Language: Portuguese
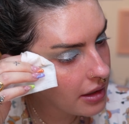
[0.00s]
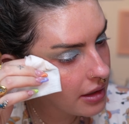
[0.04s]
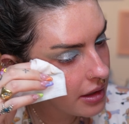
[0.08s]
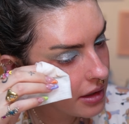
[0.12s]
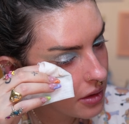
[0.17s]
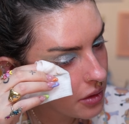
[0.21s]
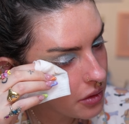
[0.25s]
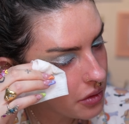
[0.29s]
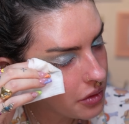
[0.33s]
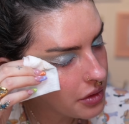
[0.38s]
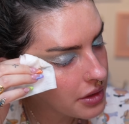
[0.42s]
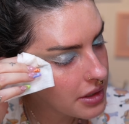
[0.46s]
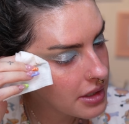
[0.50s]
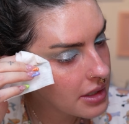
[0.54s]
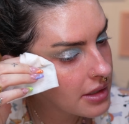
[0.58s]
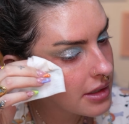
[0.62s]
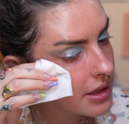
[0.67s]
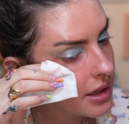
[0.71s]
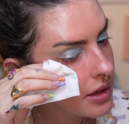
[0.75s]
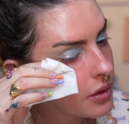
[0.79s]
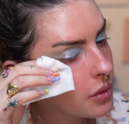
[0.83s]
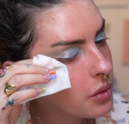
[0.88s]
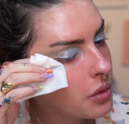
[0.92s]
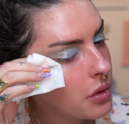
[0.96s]
que eu fiz
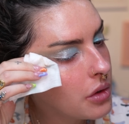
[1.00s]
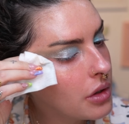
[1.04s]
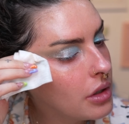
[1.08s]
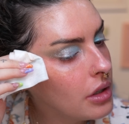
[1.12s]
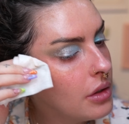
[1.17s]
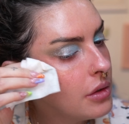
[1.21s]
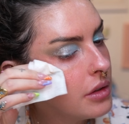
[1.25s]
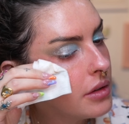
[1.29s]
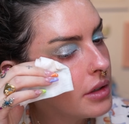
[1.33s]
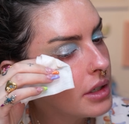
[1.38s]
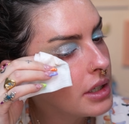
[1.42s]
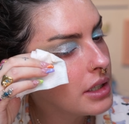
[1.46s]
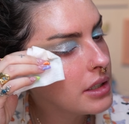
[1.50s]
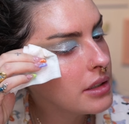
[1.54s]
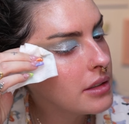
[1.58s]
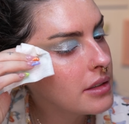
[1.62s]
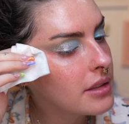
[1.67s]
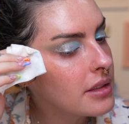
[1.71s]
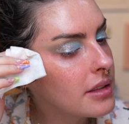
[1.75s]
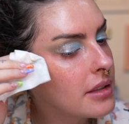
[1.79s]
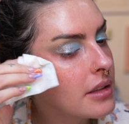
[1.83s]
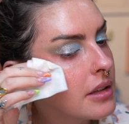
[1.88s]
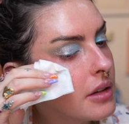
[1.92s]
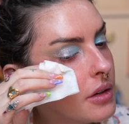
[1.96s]
o olho antes,
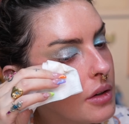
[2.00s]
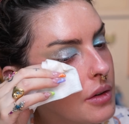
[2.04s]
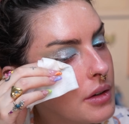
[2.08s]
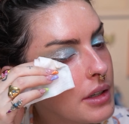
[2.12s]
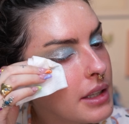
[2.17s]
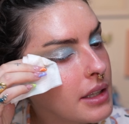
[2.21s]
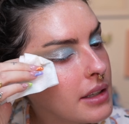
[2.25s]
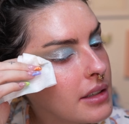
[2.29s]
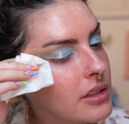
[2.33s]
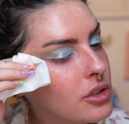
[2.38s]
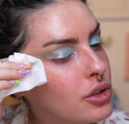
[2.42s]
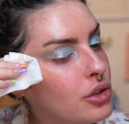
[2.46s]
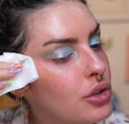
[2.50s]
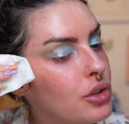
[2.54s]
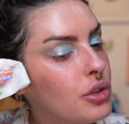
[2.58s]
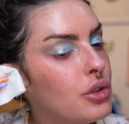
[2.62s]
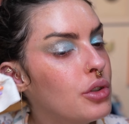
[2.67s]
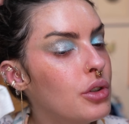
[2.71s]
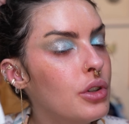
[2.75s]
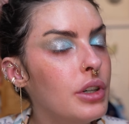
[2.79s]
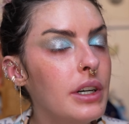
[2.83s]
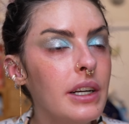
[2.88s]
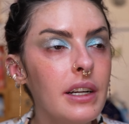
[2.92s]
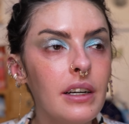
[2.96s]
senão eu ia estar tá
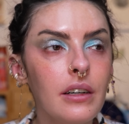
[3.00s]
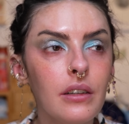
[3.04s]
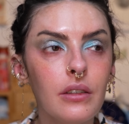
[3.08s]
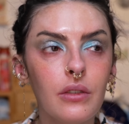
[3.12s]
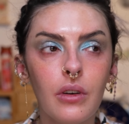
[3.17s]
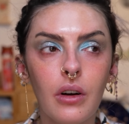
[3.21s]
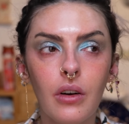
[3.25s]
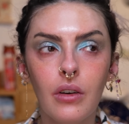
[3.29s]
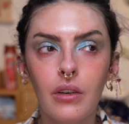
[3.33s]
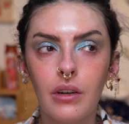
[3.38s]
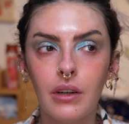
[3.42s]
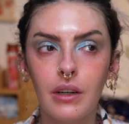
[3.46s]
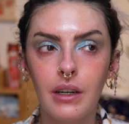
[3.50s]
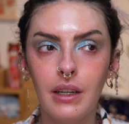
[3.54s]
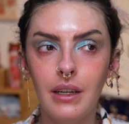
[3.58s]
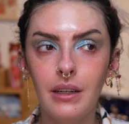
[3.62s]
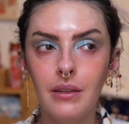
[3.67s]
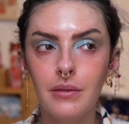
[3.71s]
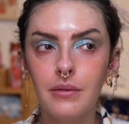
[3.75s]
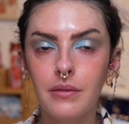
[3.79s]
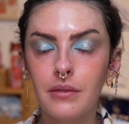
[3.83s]
chorando agora,